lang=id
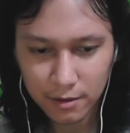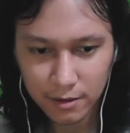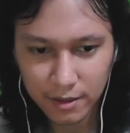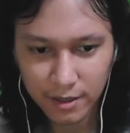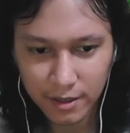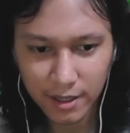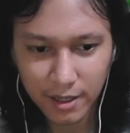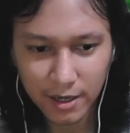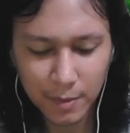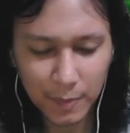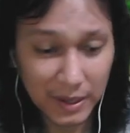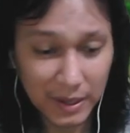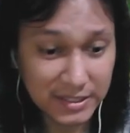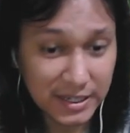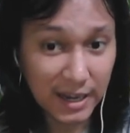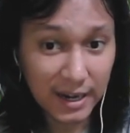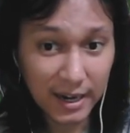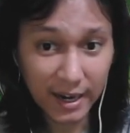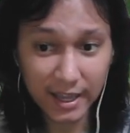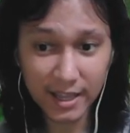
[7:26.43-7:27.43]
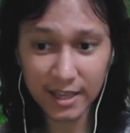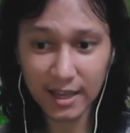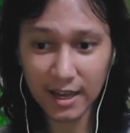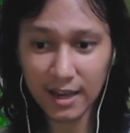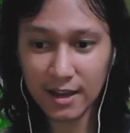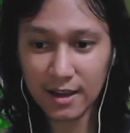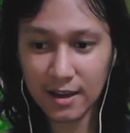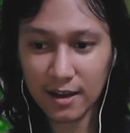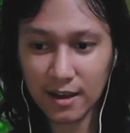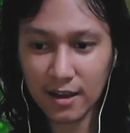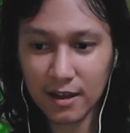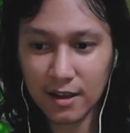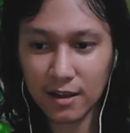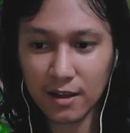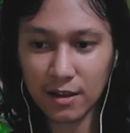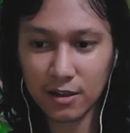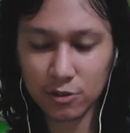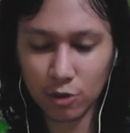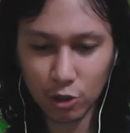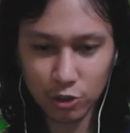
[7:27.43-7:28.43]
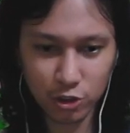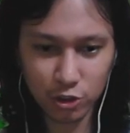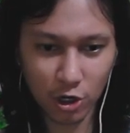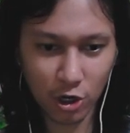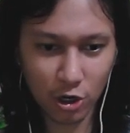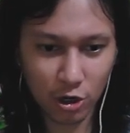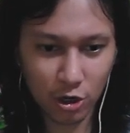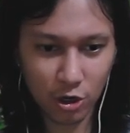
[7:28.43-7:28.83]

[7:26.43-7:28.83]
ini dipasang clay ya. Ponjok.